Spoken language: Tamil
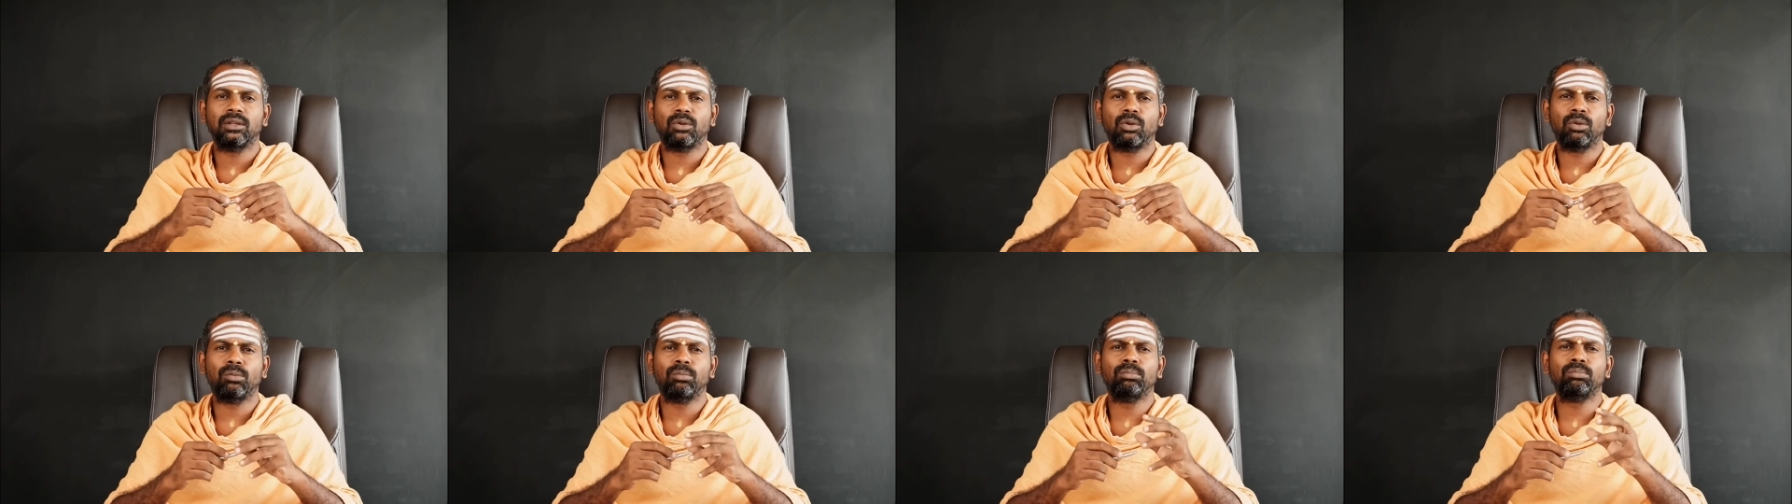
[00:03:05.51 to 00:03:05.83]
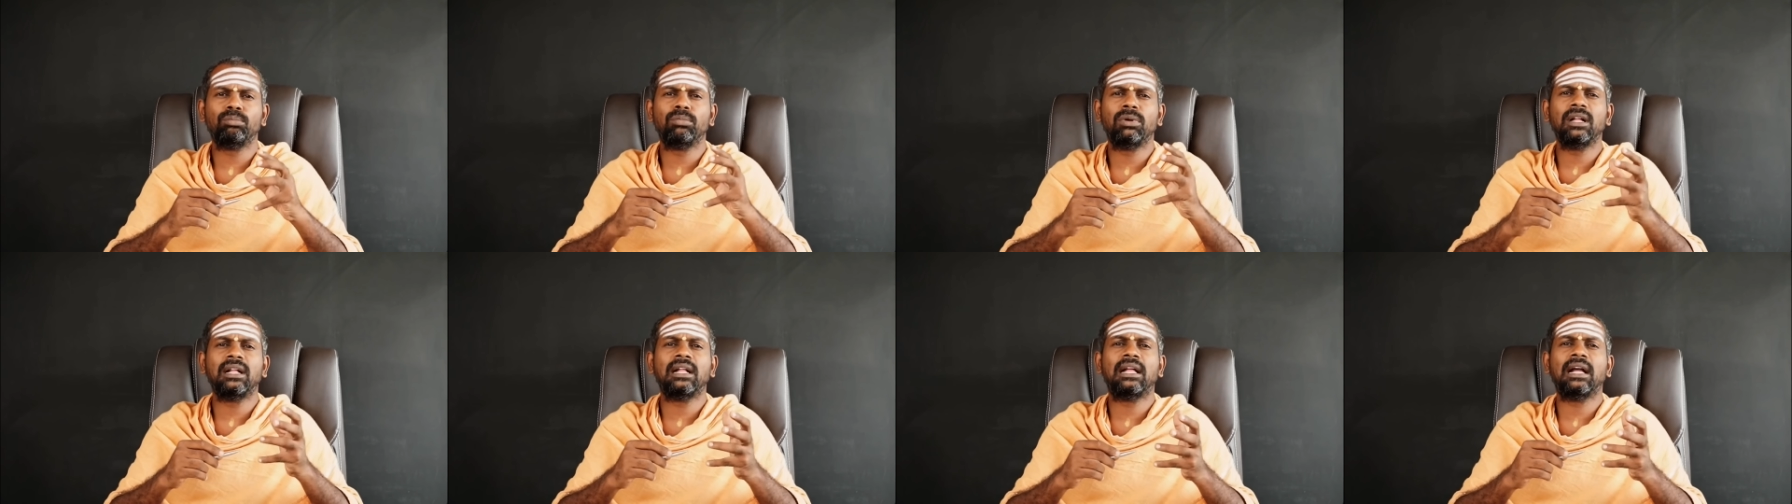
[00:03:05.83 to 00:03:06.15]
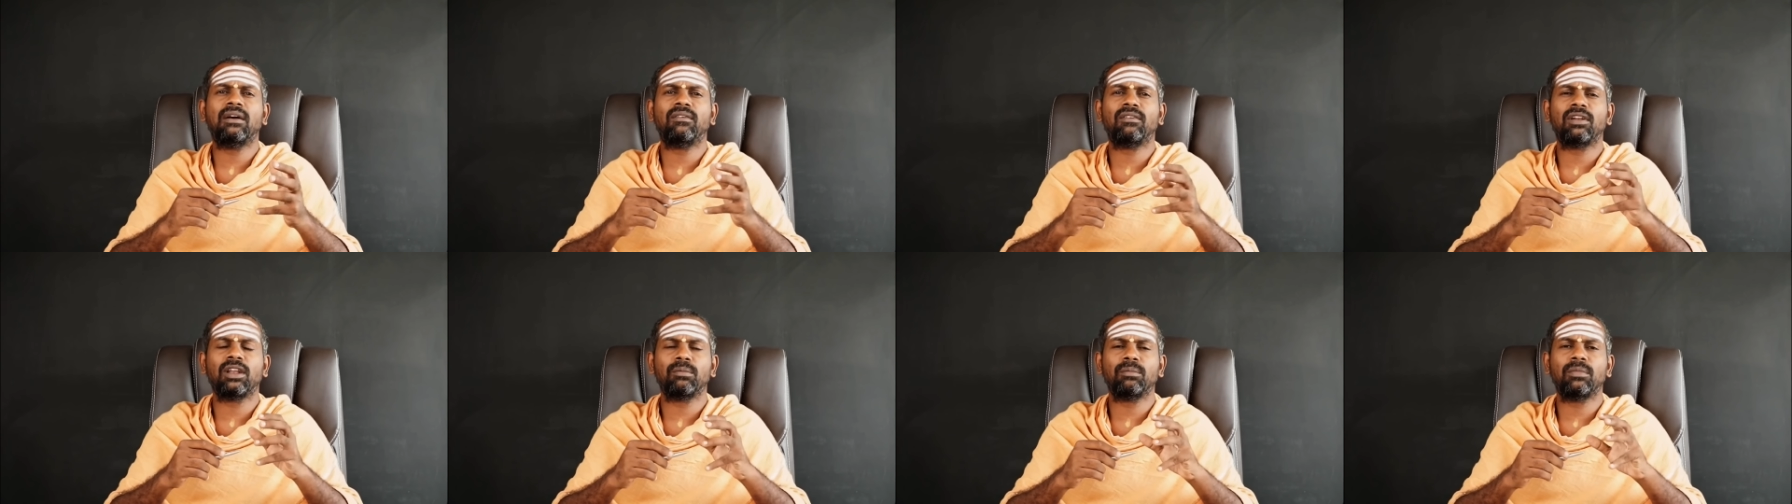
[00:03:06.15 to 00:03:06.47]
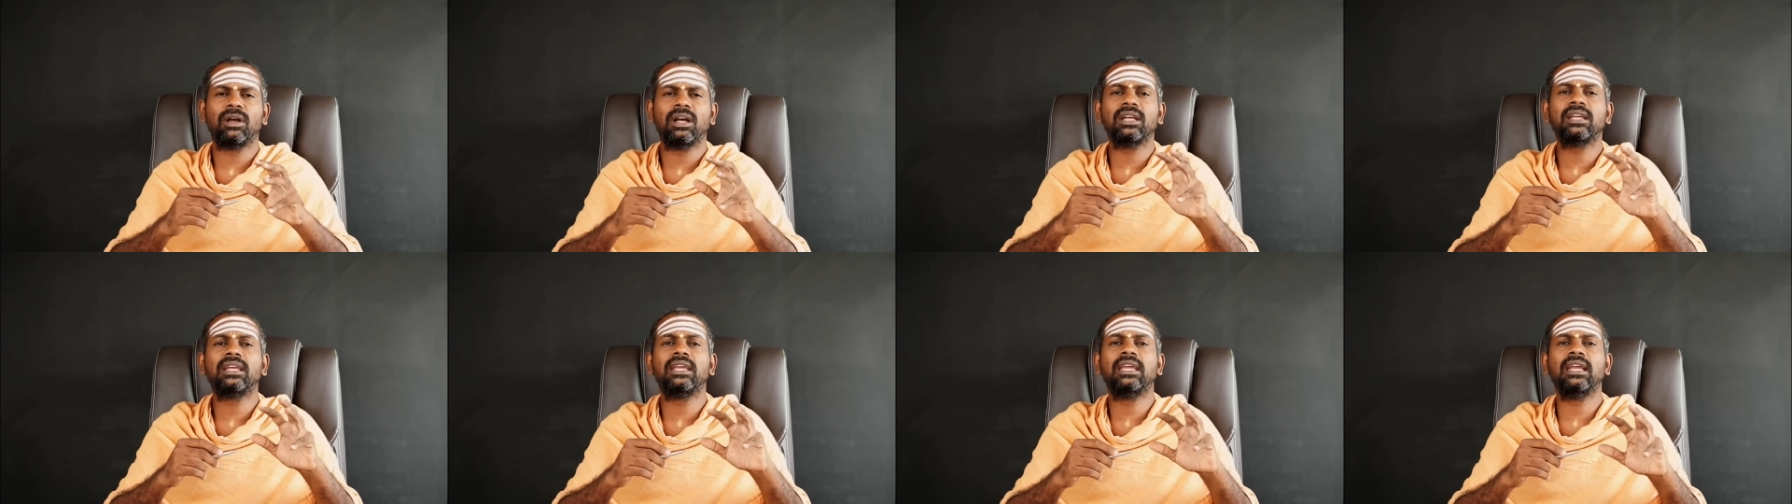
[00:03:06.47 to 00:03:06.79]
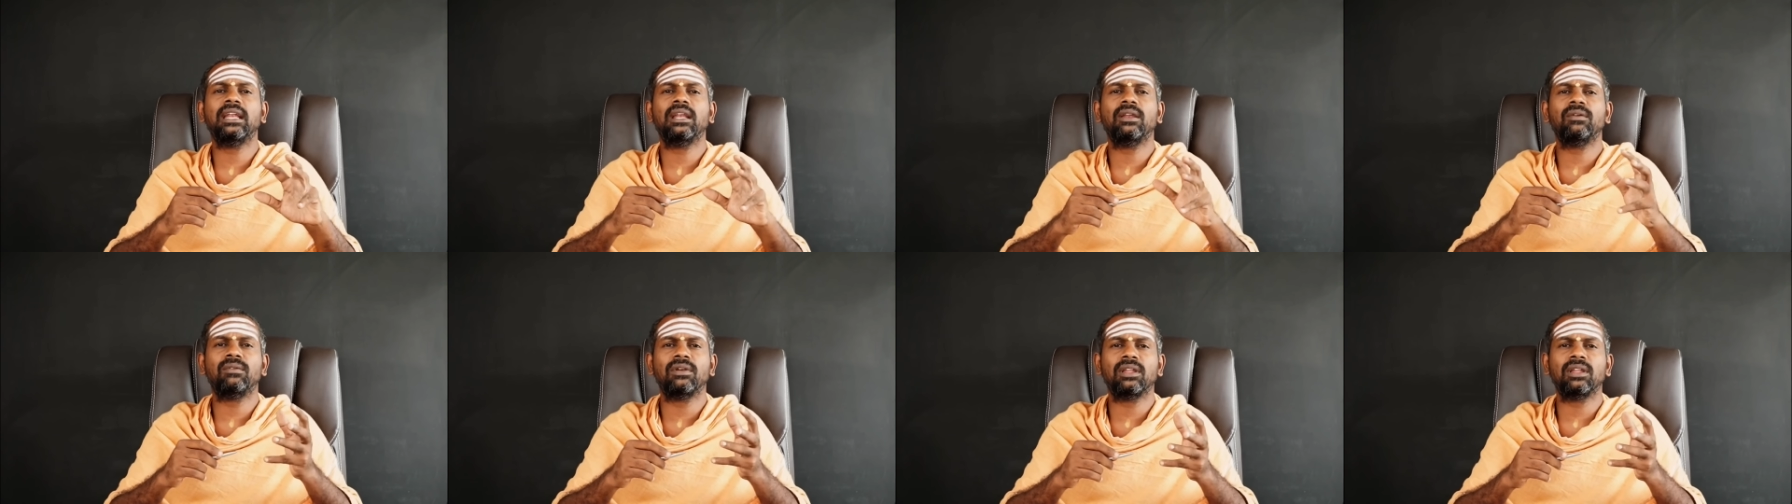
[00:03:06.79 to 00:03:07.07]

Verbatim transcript: ரொம்ப கவனமாக கீழே